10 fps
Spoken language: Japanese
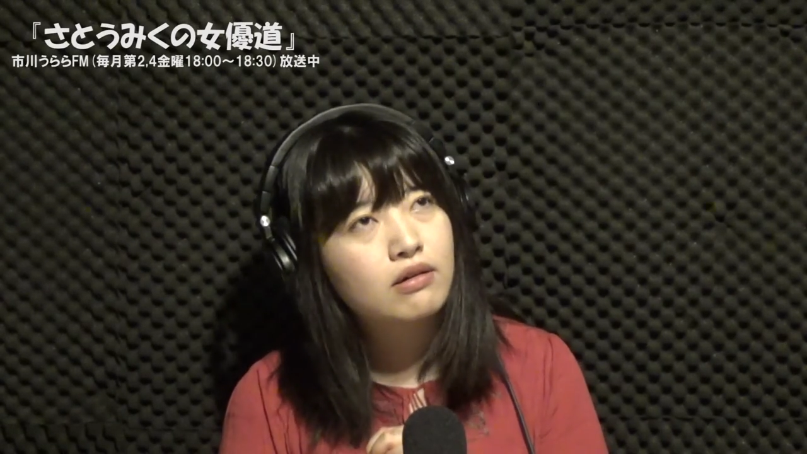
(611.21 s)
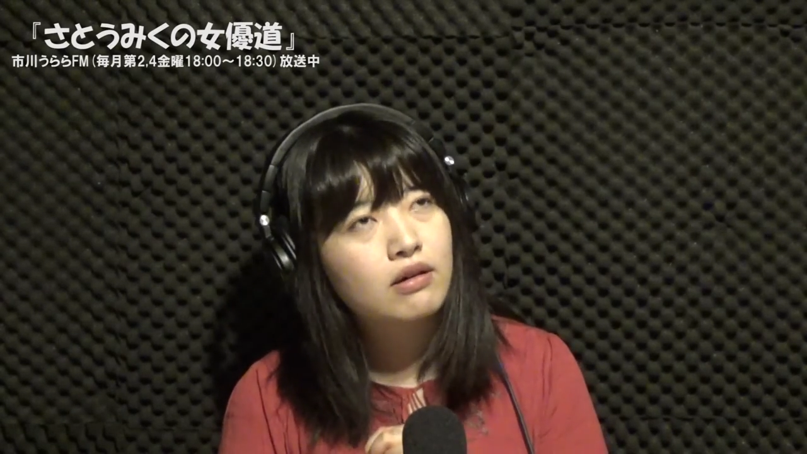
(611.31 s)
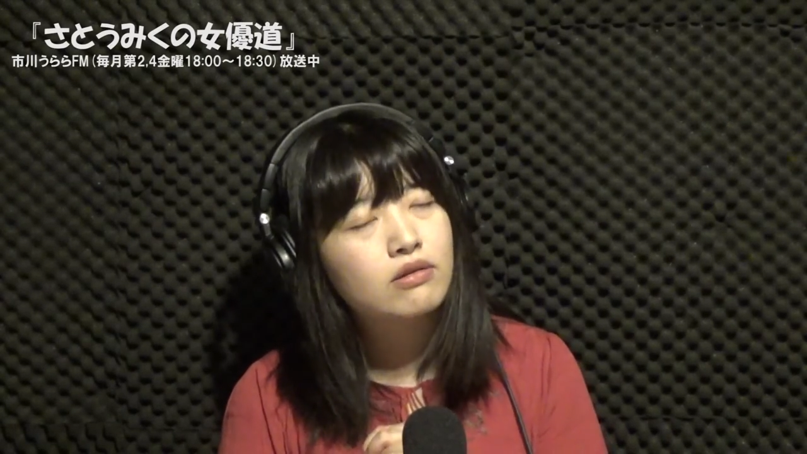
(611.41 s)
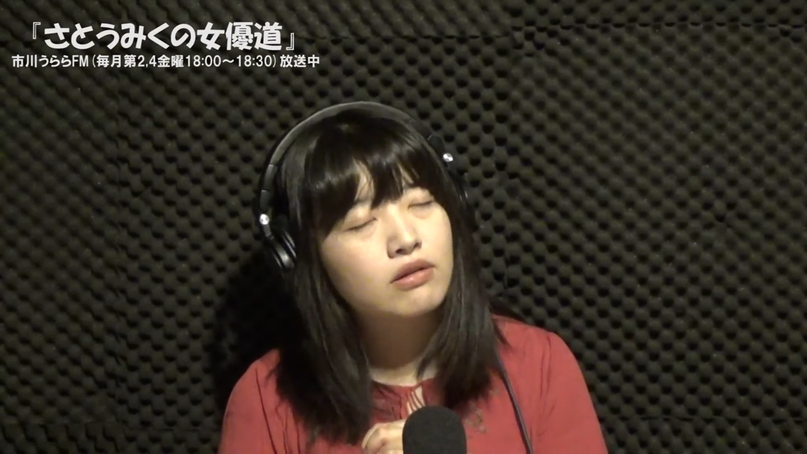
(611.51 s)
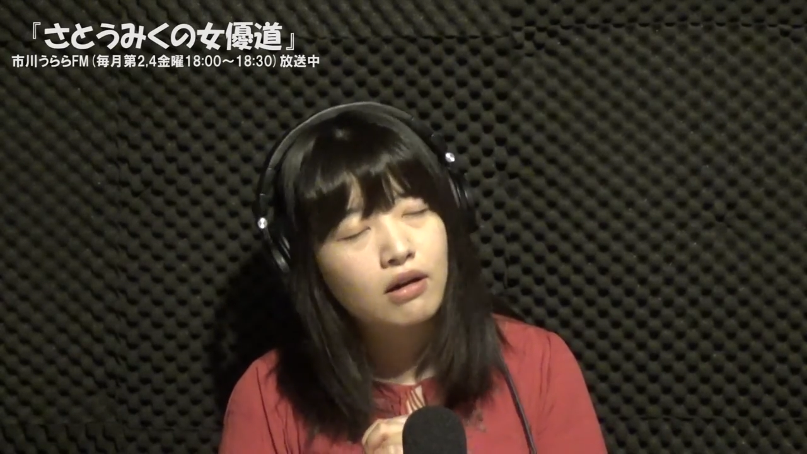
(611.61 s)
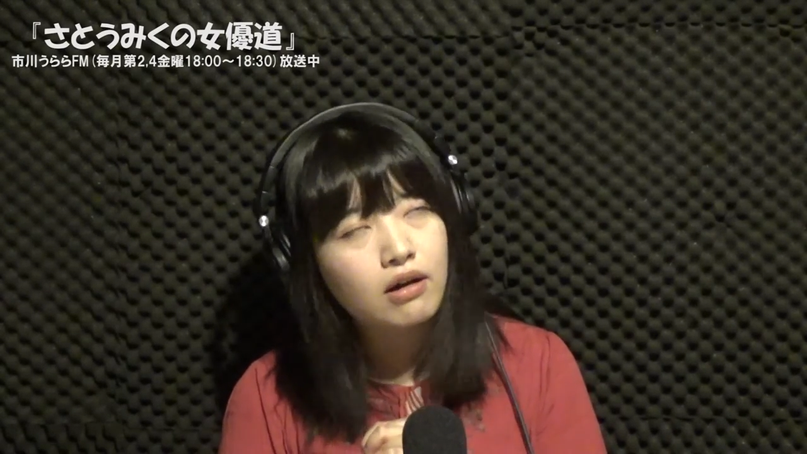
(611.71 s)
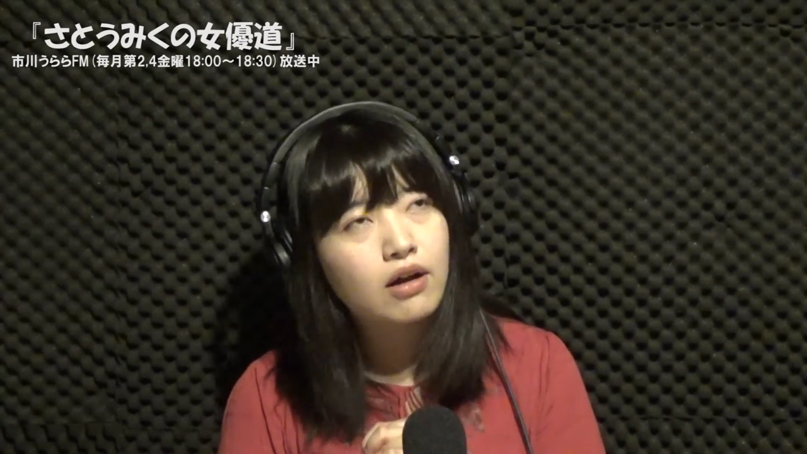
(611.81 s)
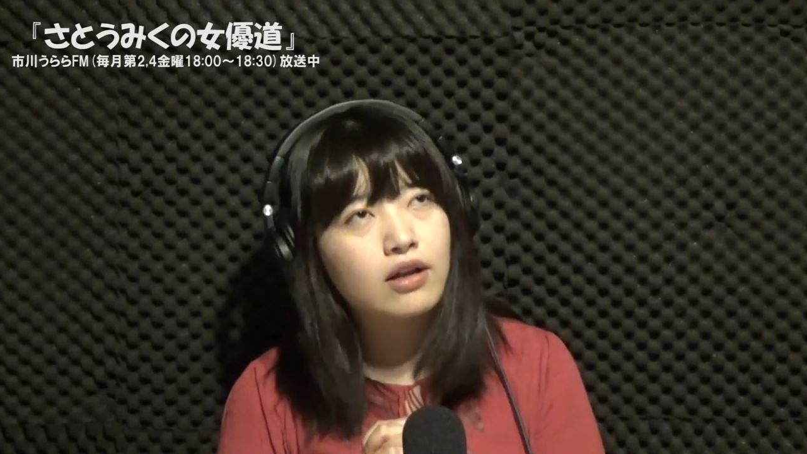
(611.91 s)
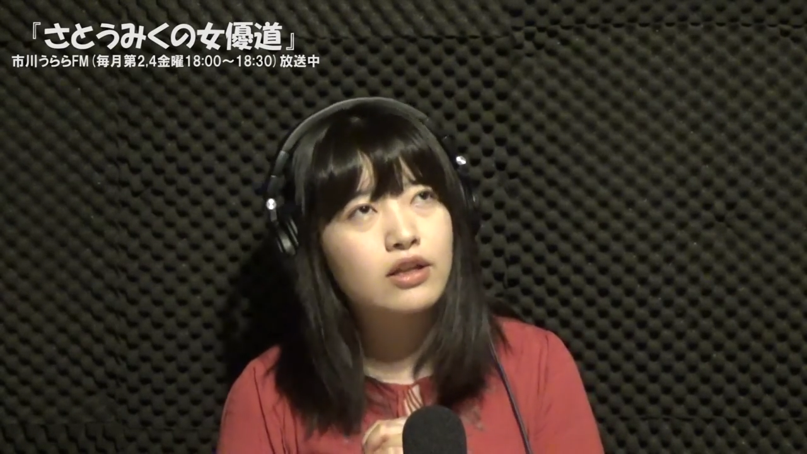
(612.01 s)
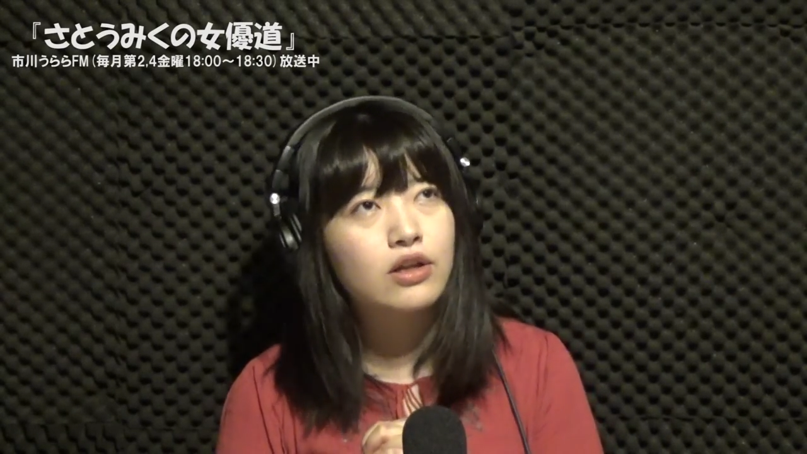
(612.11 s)
か
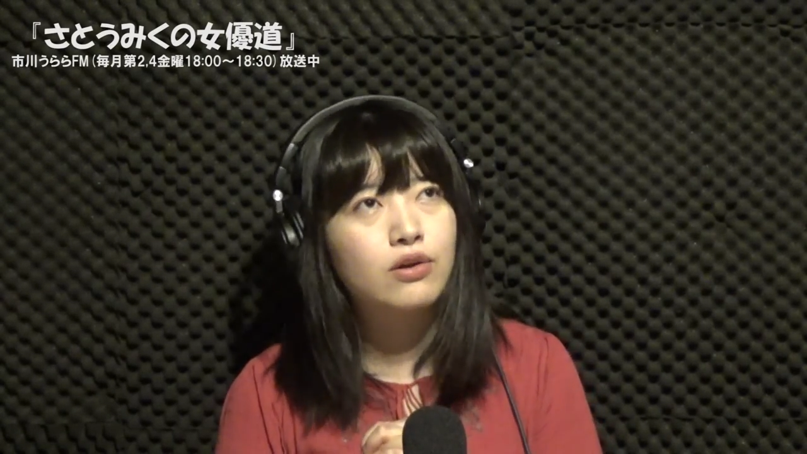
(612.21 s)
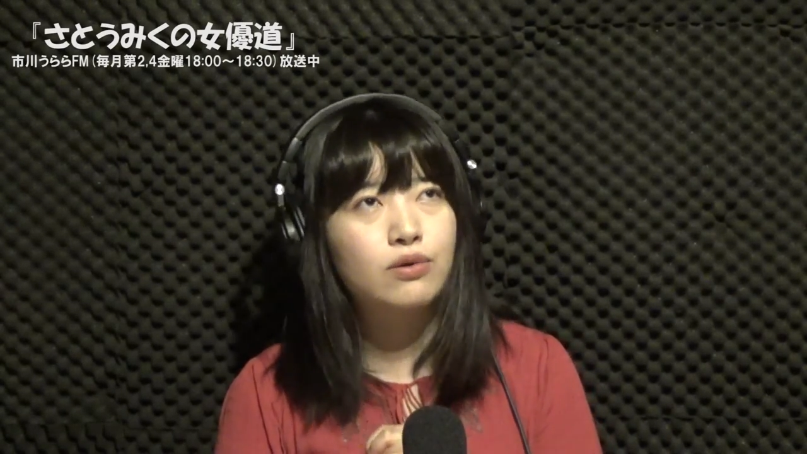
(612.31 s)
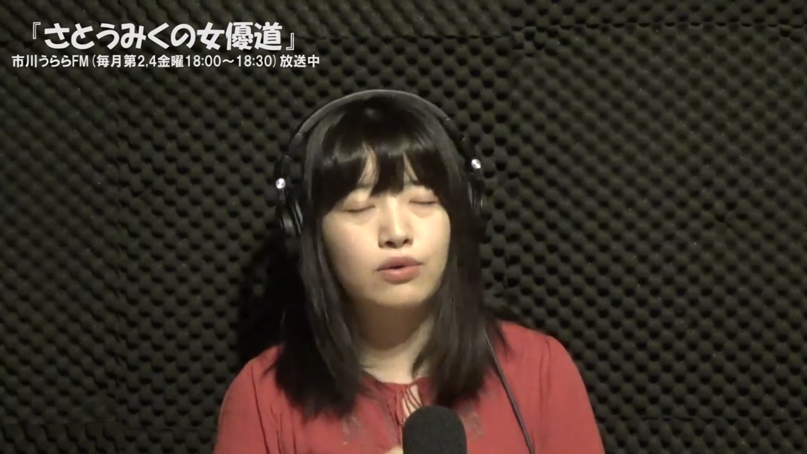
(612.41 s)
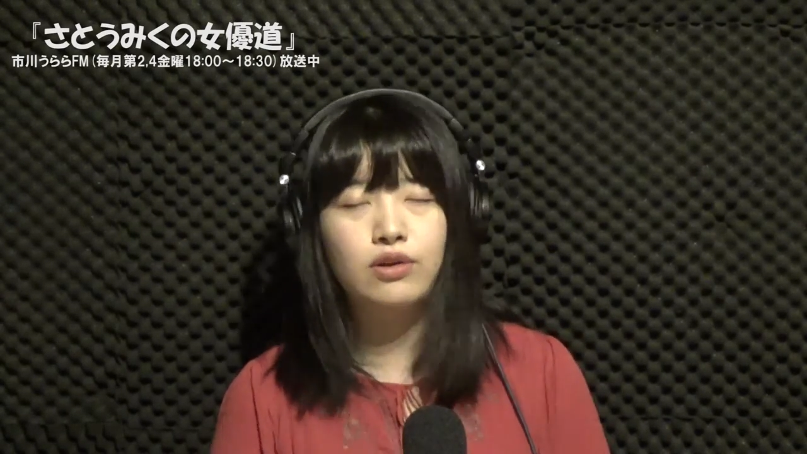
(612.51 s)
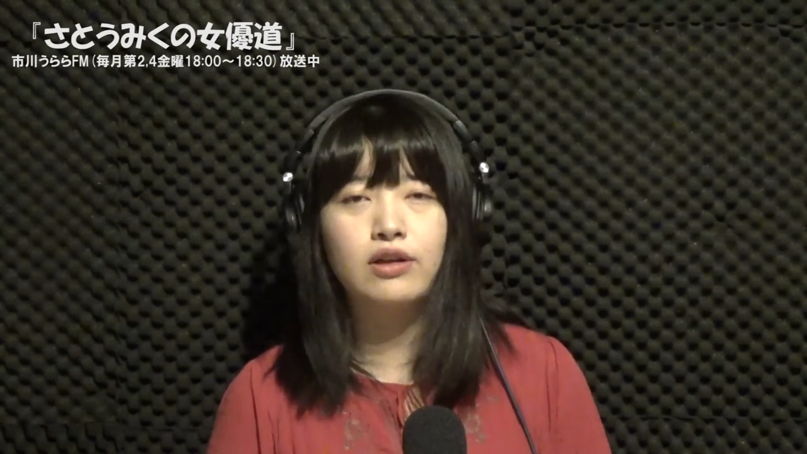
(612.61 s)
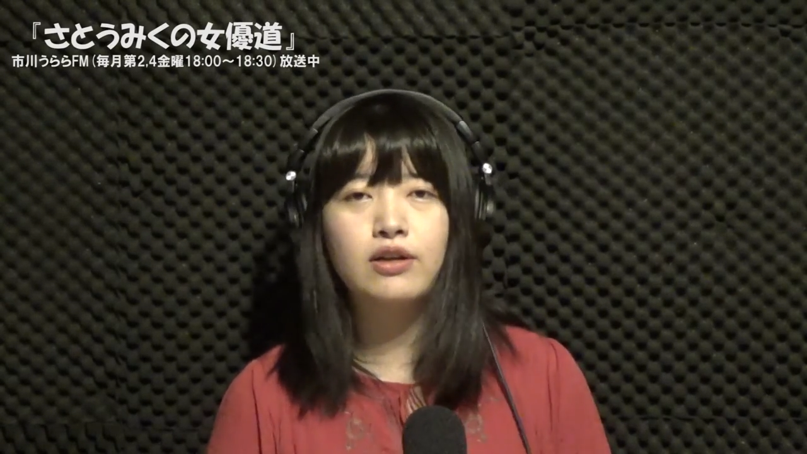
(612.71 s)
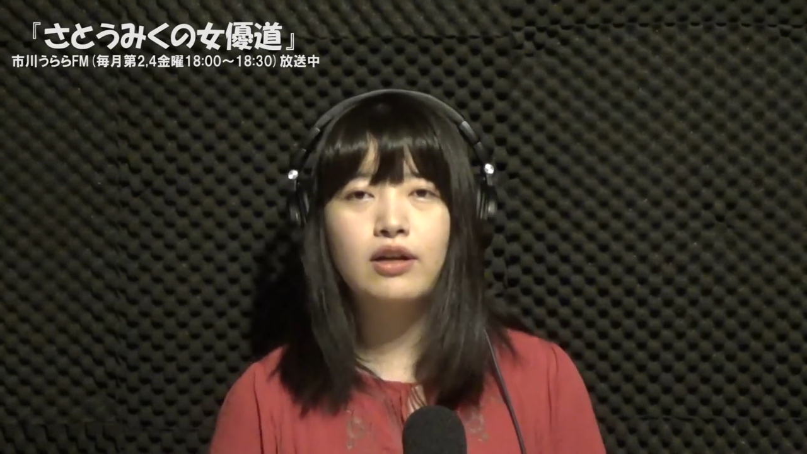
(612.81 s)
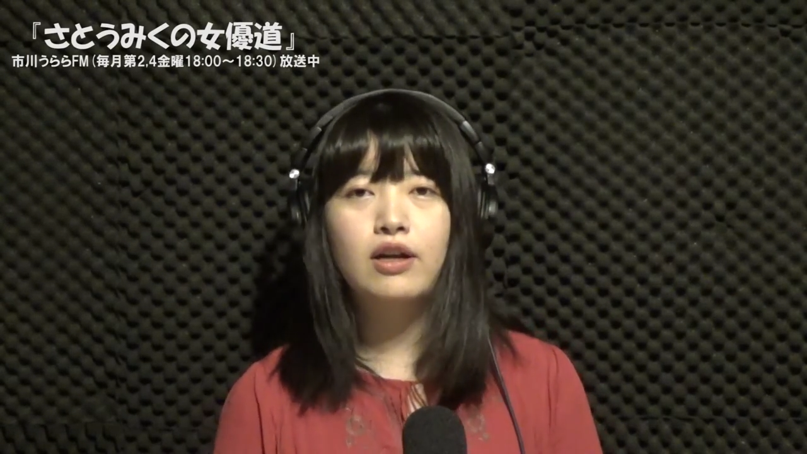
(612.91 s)
なっていうふうに